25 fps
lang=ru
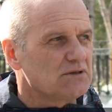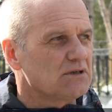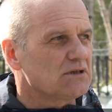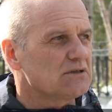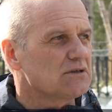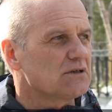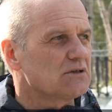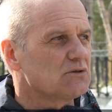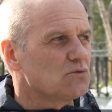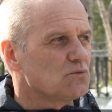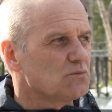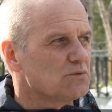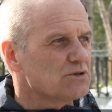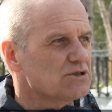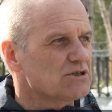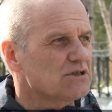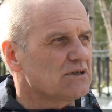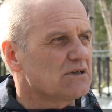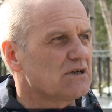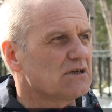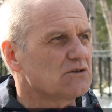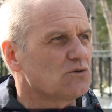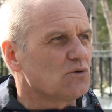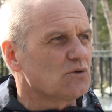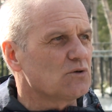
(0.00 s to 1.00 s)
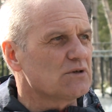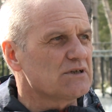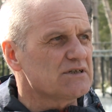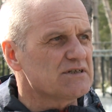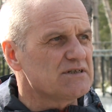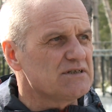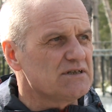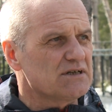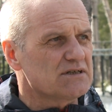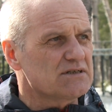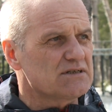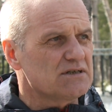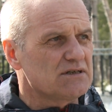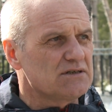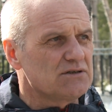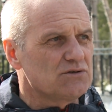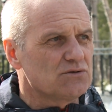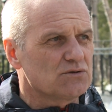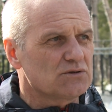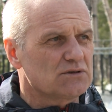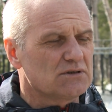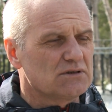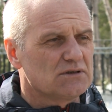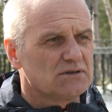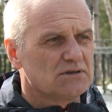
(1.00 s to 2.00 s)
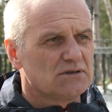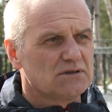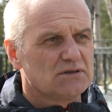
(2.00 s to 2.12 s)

Я так думаю, что как только снег сойдет,